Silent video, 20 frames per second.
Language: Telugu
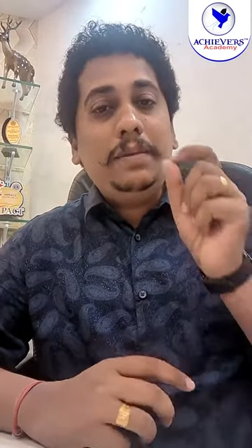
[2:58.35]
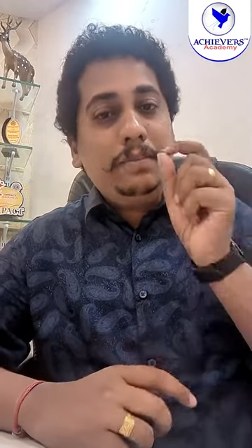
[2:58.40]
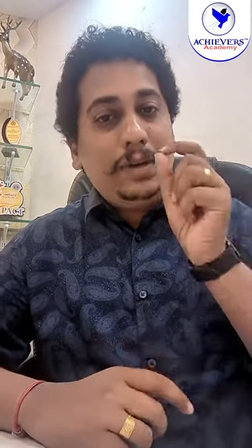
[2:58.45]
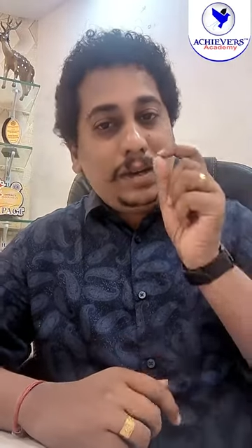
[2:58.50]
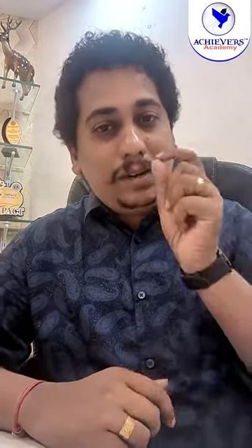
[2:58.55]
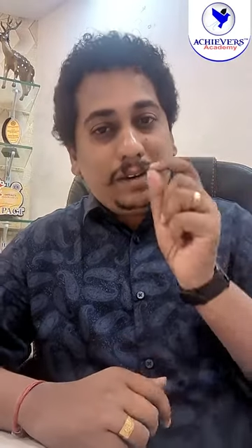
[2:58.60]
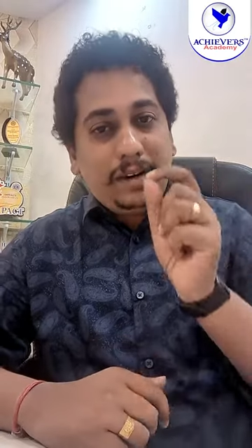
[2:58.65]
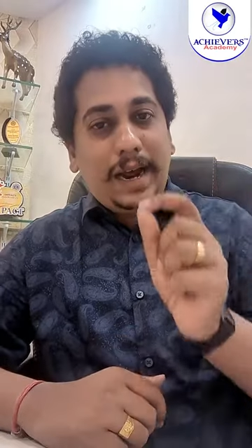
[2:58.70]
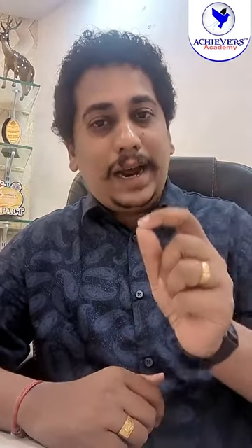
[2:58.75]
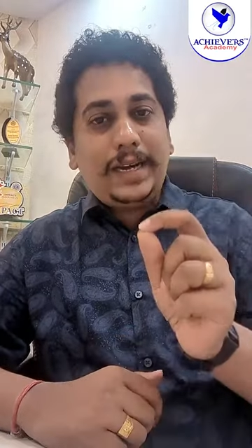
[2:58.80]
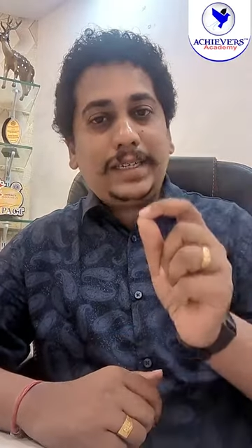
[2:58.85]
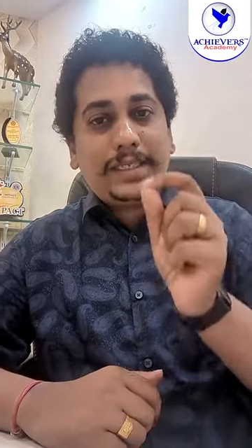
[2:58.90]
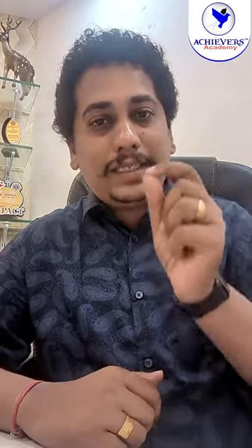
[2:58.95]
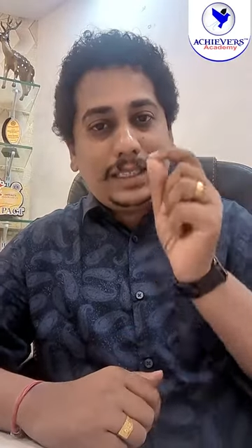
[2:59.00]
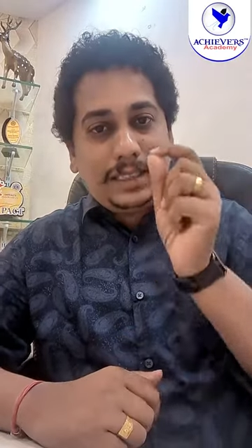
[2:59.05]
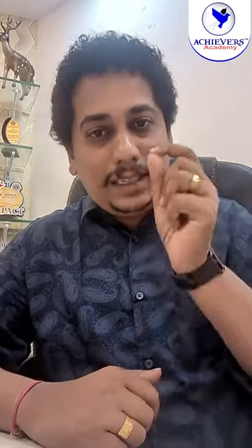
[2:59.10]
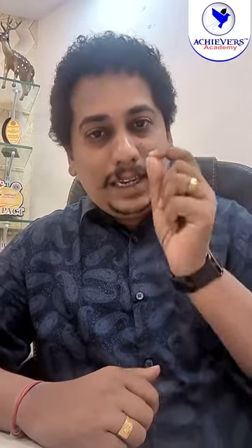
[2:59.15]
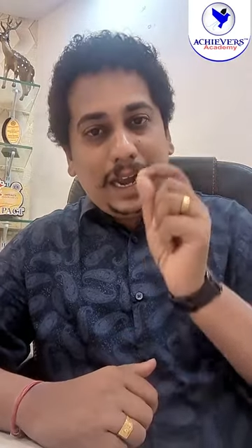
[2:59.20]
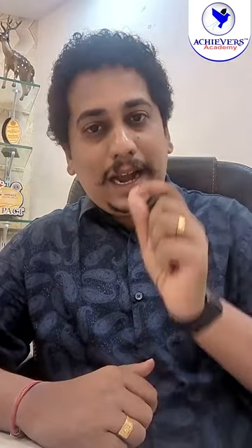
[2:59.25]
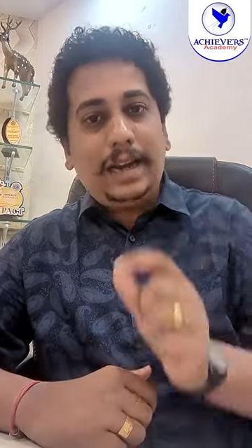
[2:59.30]
మీరు
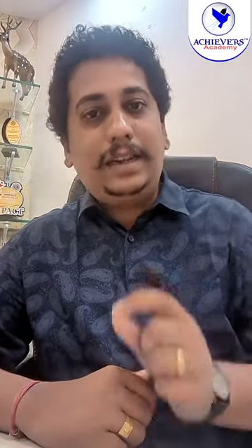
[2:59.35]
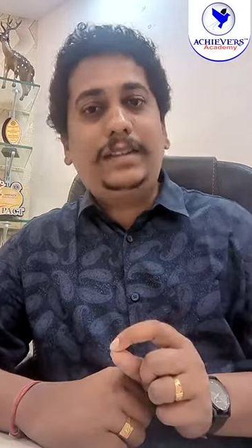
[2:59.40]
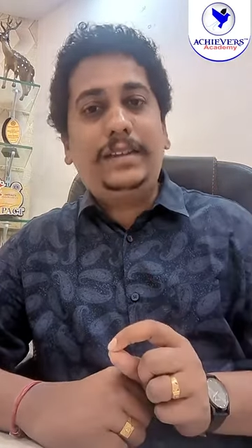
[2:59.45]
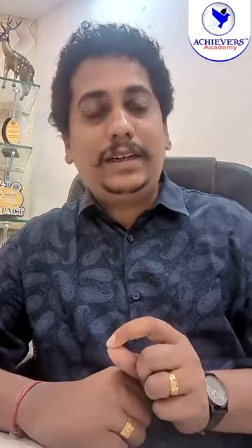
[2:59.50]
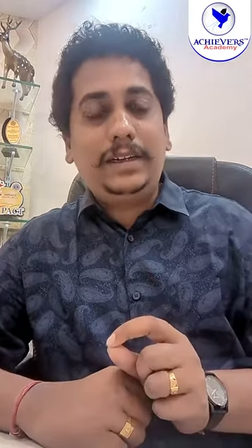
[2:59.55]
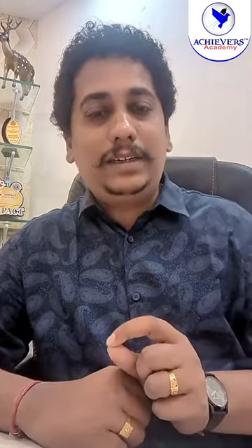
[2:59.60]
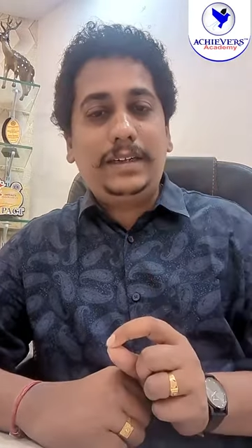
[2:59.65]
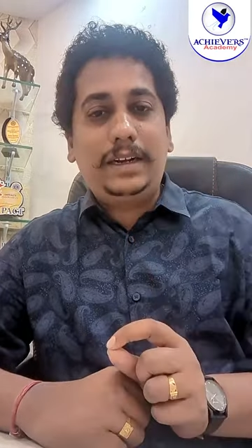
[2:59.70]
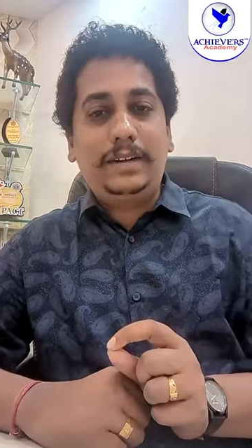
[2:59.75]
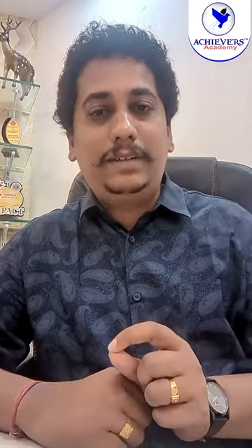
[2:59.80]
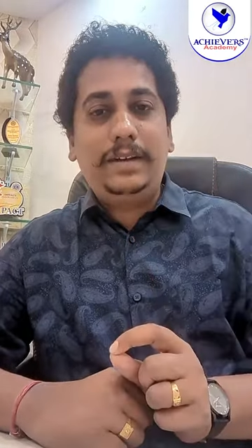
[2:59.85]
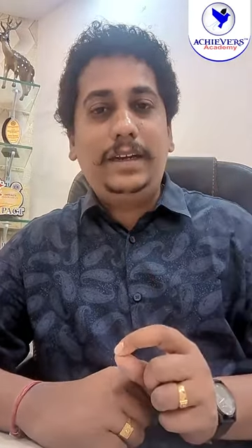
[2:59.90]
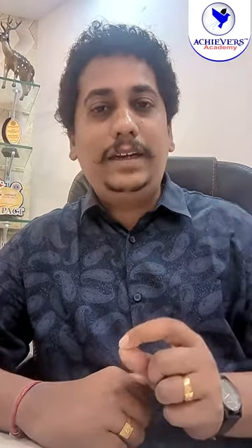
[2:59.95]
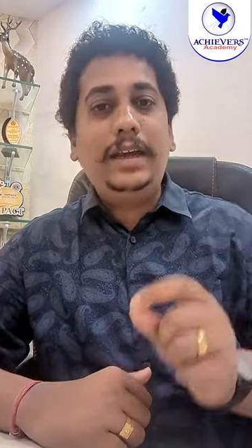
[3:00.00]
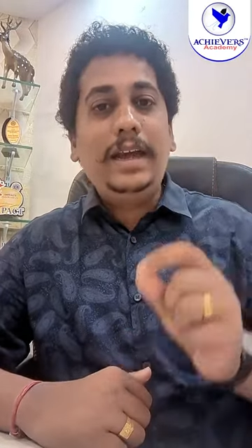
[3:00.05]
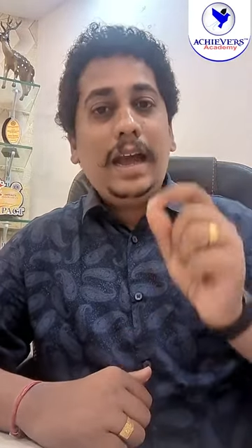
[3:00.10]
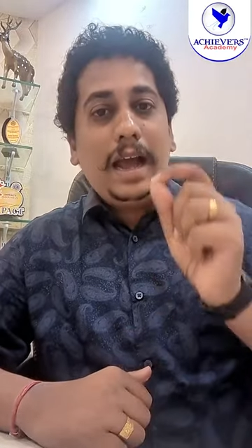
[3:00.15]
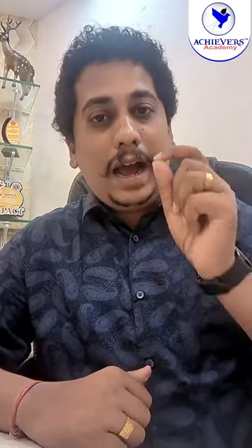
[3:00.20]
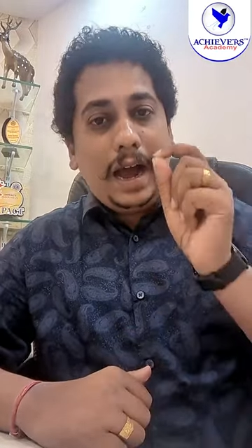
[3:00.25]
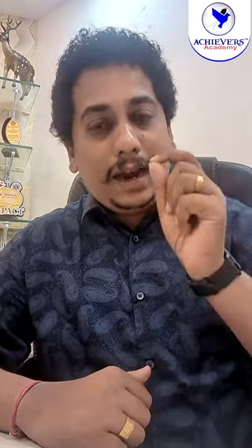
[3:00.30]
రాసింది అర్థం కావాలి
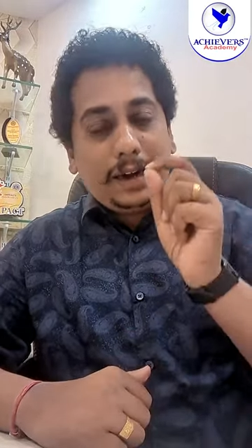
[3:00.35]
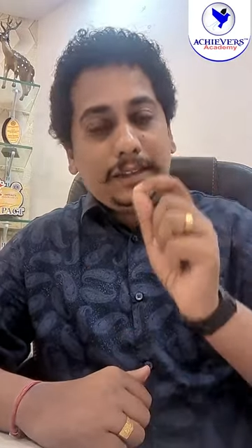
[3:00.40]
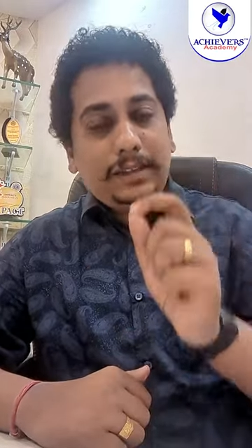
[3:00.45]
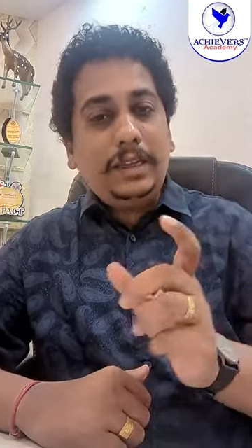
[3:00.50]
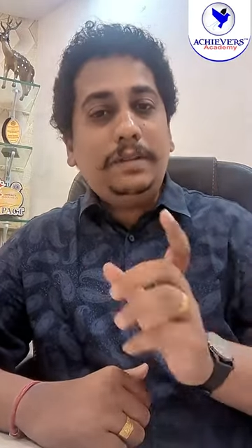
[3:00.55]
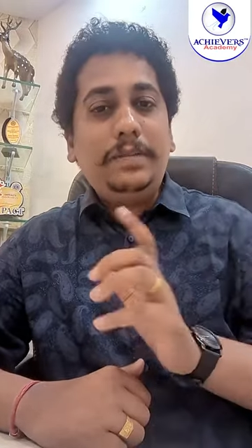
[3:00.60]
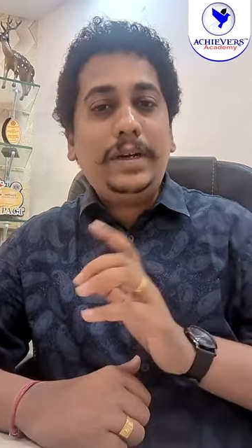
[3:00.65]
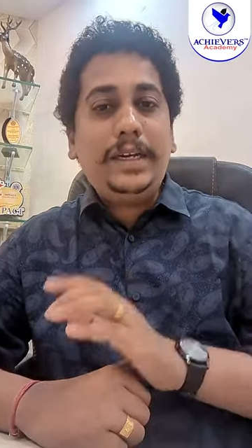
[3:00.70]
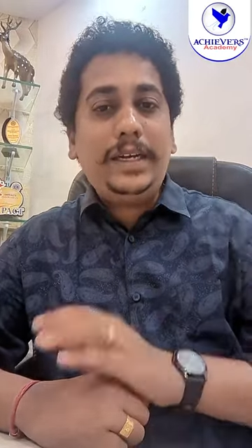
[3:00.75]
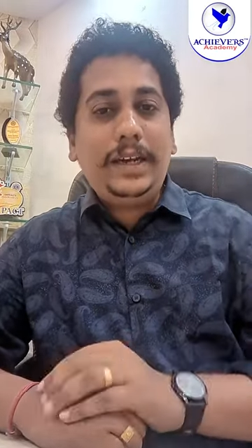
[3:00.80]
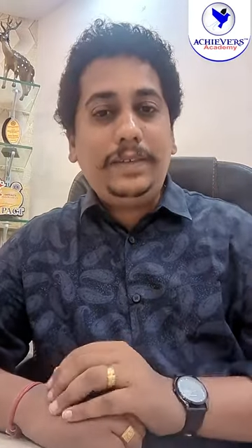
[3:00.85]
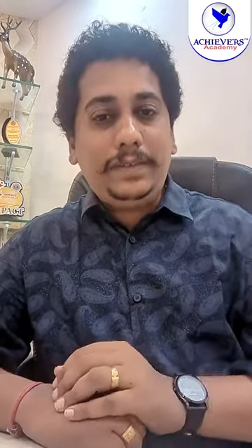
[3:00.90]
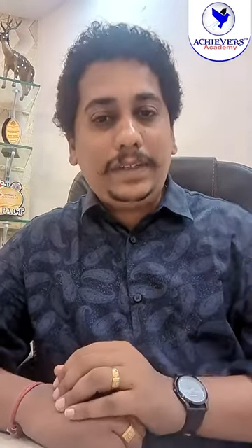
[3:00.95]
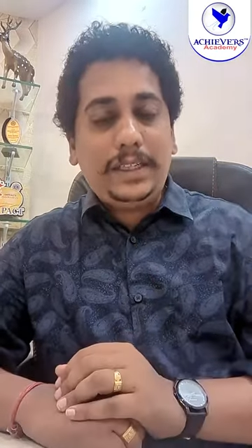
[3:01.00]
అర్థమయ్యే